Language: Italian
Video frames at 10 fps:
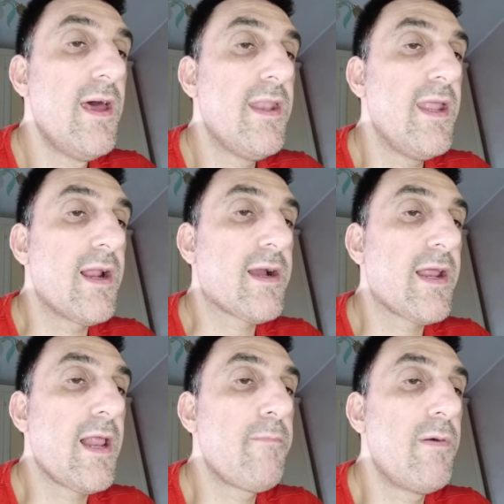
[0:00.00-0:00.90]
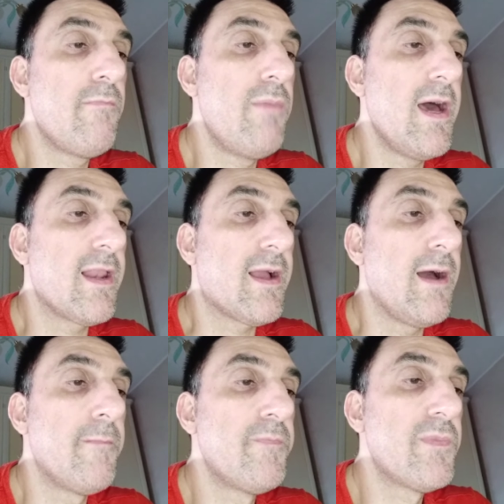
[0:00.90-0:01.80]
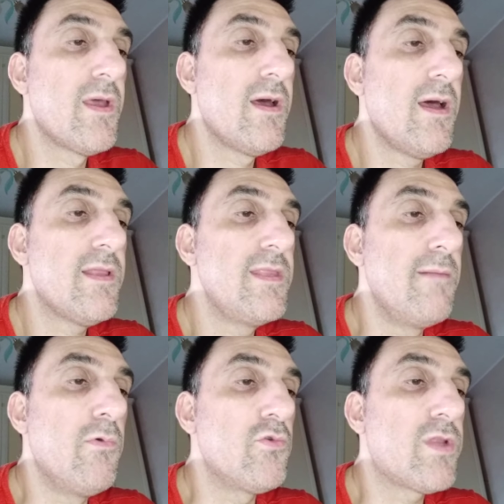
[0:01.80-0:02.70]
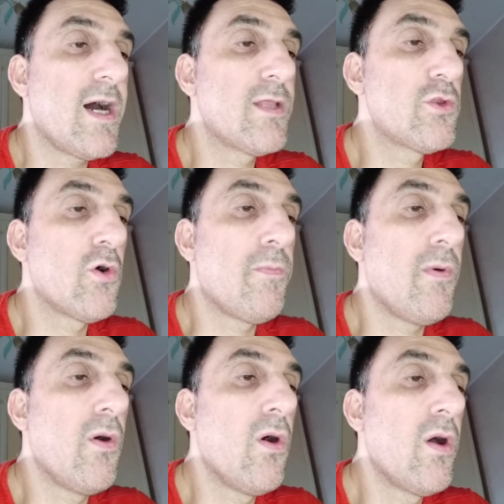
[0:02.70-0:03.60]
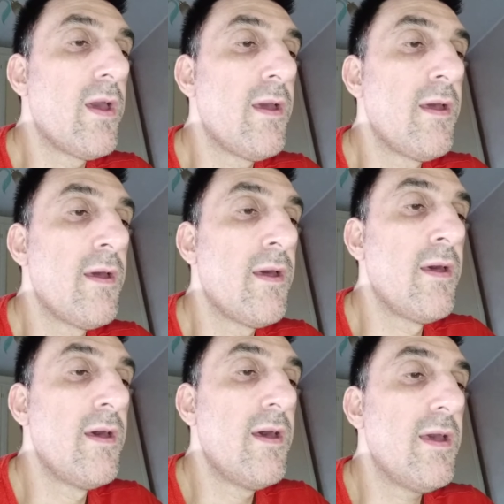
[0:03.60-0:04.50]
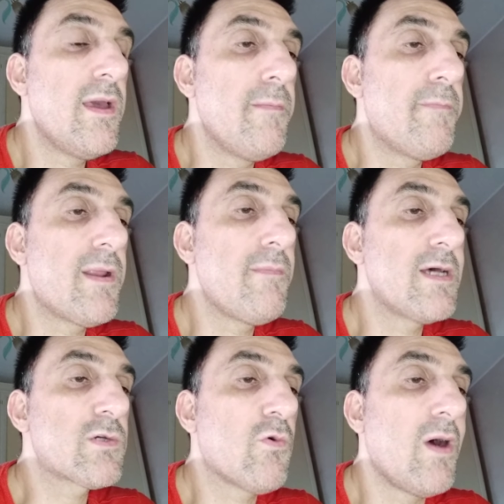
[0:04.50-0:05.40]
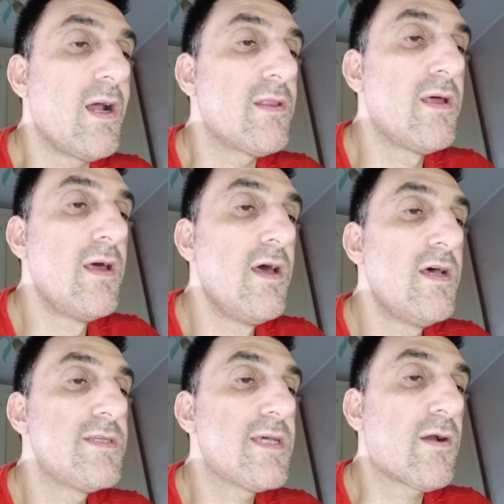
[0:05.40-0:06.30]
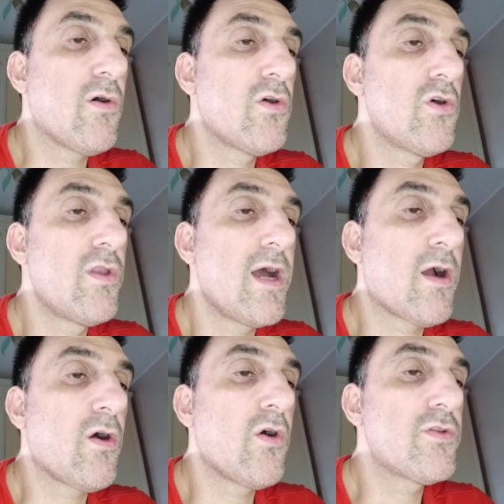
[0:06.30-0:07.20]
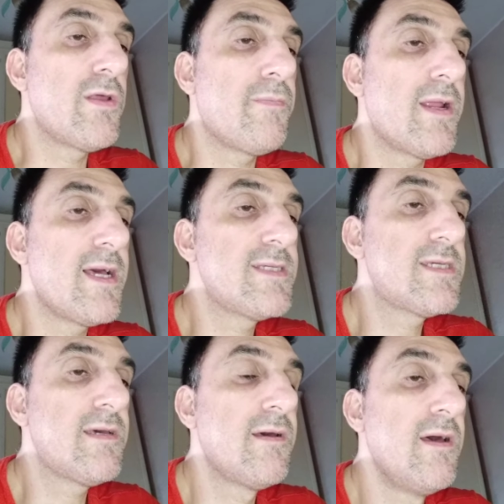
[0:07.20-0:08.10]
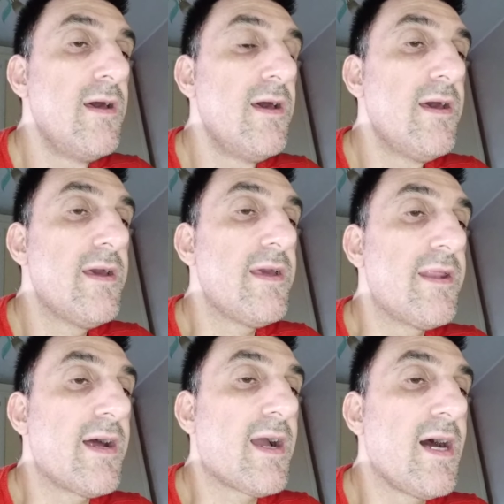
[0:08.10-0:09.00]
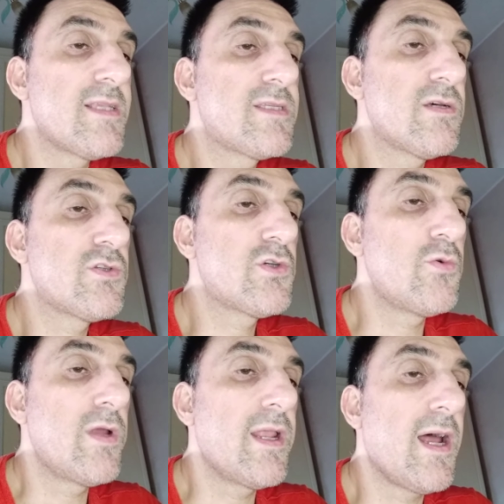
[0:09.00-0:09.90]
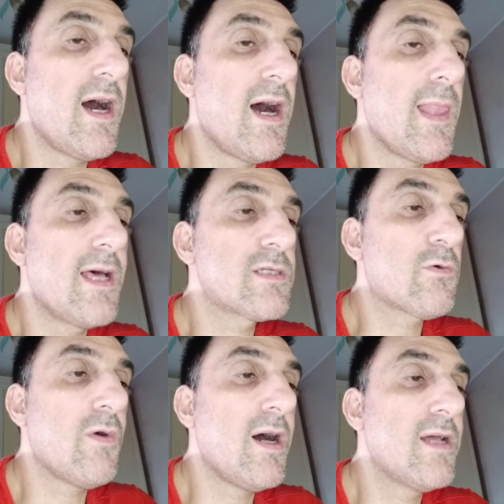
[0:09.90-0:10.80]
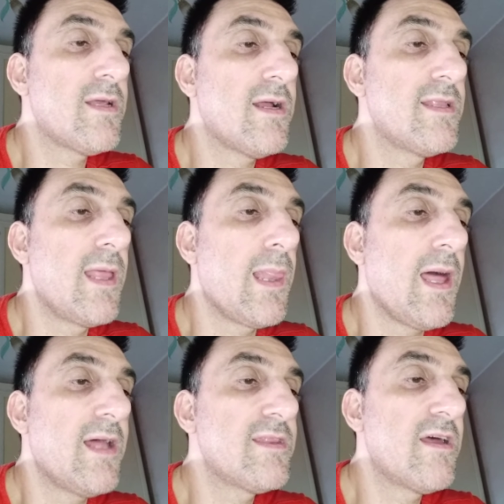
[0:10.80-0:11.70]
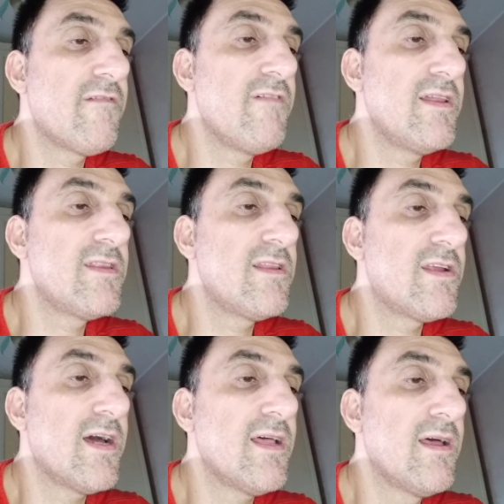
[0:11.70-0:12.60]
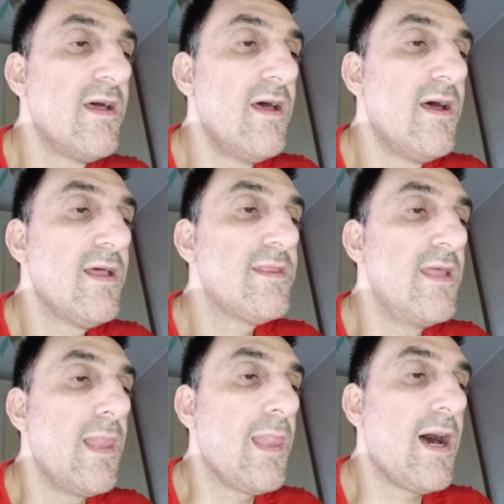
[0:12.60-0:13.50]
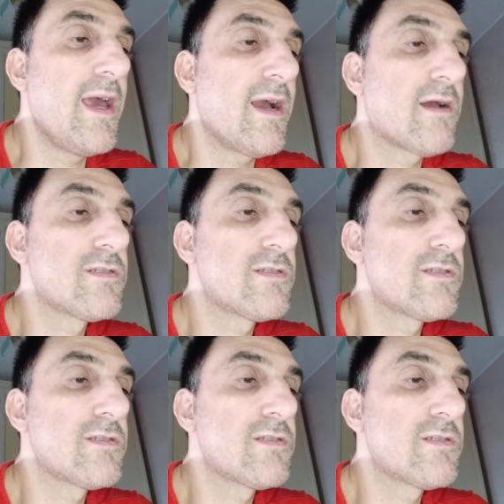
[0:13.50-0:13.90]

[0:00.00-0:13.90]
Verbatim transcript: nel club belga debuttando poi in prima squadra. Secondo gli accordi presi, il ragazzo si unirà alla squadra dell'Under 23 dell'Ajax.